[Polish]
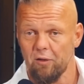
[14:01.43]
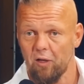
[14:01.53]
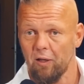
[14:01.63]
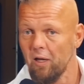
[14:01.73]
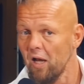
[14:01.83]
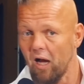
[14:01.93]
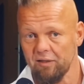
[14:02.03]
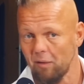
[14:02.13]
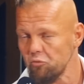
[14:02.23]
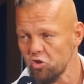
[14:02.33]
ten, a
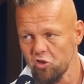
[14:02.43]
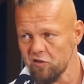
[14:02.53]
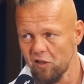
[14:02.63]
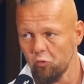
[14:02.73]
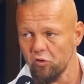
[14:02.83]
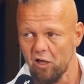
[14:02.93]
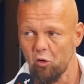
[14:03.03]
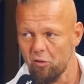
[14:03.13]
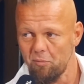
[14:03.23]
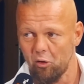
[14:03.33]
tam 10 sekund, jak
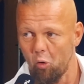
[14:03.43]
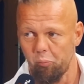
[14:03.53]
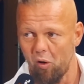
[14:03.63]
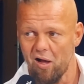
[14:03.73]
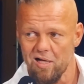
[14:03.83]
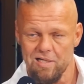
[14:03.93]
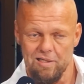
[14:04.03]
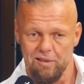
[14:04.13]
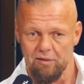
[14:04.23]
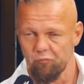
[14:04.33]
ona mnie kopła
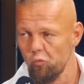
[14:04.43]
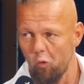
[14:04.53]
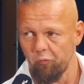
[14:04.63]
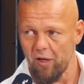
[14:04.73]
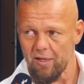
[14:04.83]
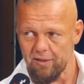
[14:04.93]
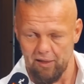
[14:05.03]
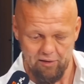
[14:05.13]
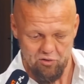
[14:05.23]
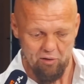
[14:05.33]
w głowę,
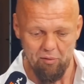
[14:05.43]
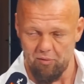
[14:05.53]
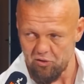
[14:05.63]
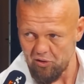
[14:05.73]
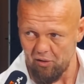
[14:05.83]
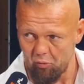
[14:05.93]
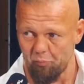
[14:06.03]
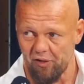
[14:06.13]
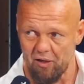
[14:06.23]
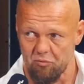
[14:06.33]
jak leżałem, leżałem,
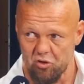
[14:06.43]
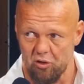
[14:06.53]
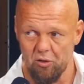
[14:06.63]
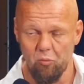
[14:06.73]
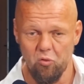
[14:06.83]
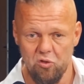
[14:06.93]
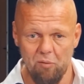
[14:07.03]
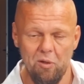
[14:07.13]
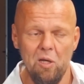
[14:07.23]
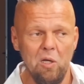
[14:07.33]
opierałem się
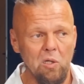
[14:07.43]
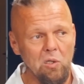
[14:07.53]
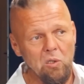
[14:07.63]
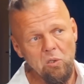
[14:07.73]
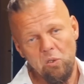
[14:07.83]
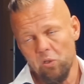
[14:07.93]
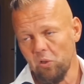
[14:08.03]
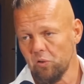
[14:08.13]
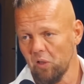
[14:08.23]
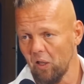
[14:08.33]
łokciami,
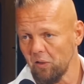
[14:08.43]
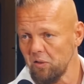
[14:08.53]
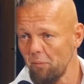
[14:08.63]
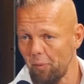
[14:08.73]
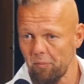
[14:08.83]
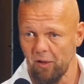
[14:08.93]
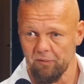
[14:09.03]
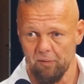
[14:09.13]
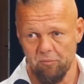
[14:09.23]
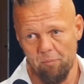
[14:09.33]
Y, ten, nie
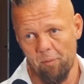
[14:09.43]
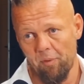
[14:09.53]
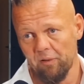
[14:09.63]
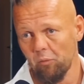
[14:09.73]
pamiętam, nie pamiętam,